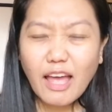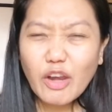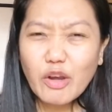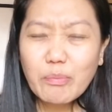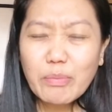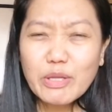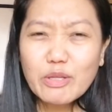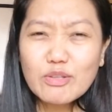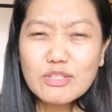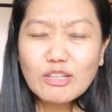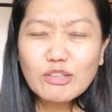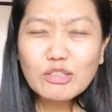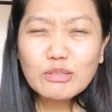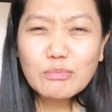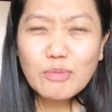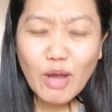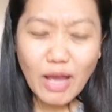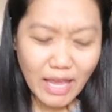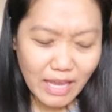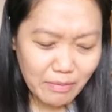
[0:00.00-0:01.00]
Ano ba yung sagot
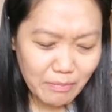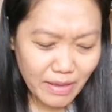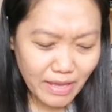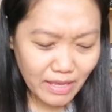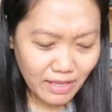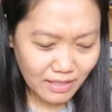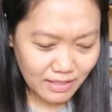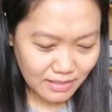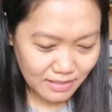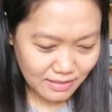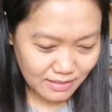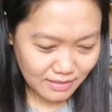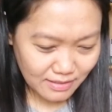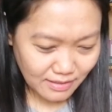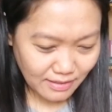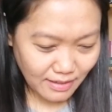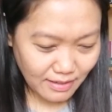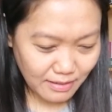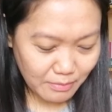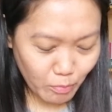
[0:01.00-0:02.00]
mo, Jaime?
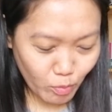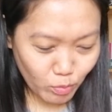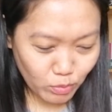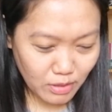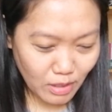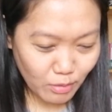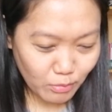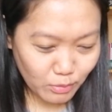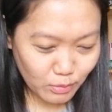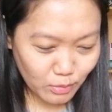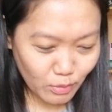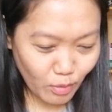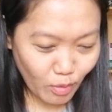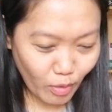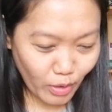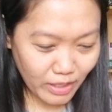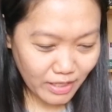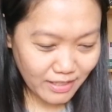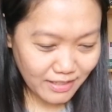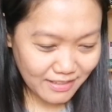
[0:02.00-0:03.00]
Kalimutan ko
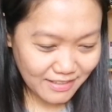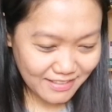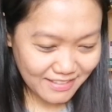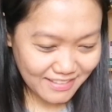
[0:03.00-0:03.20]
tuloy.